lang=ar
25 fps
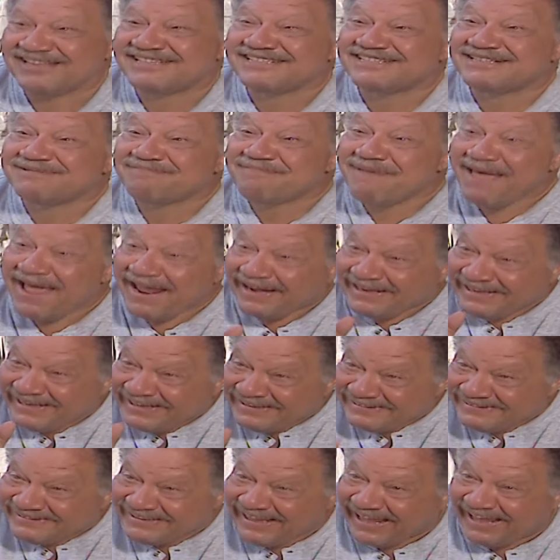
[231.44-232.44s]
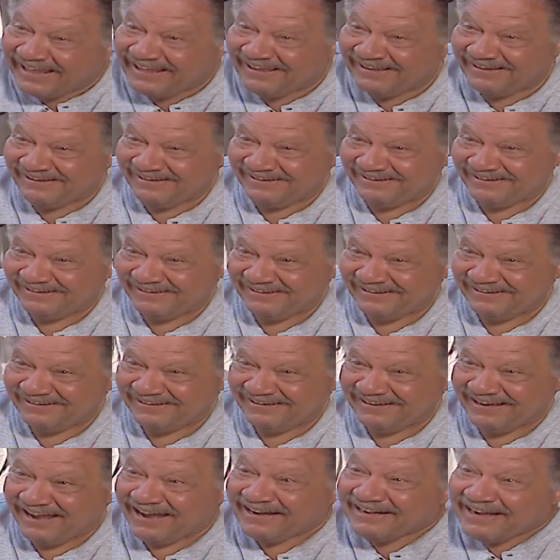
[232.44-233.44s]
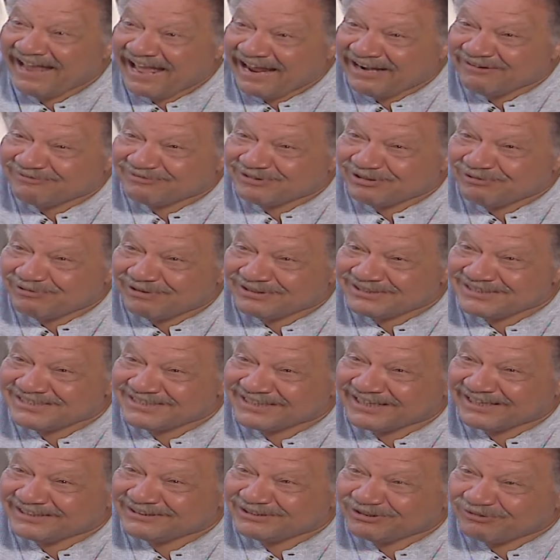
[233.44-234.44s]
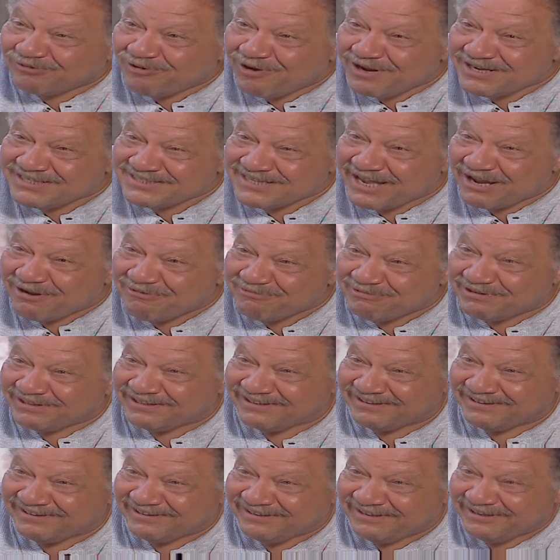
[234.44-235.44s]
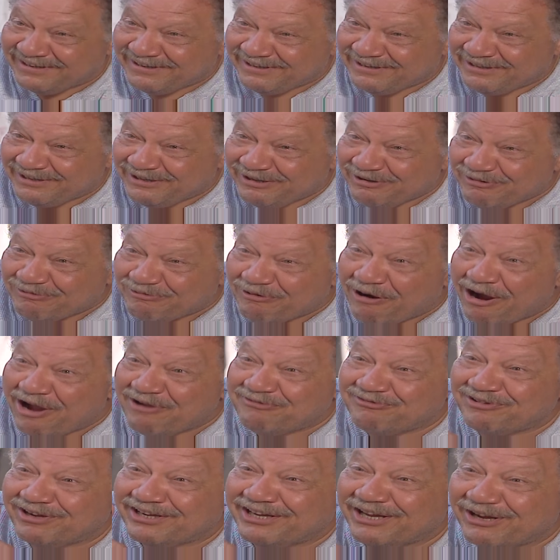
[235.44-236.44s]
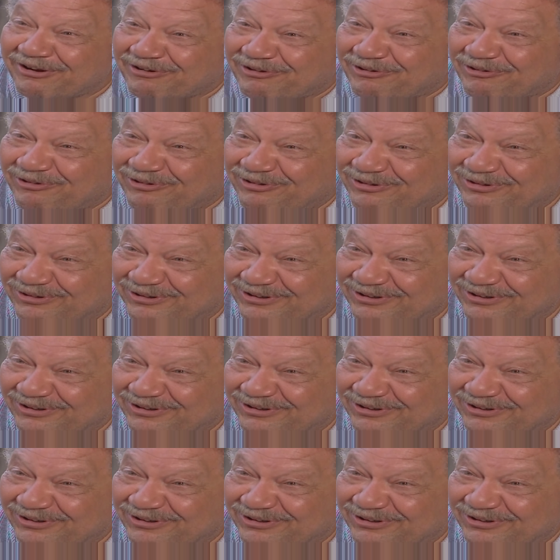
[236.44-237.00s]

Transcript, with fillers: اسمعني انت انا عارف دلوقتي سكتي كويس قوي وهفاجئكم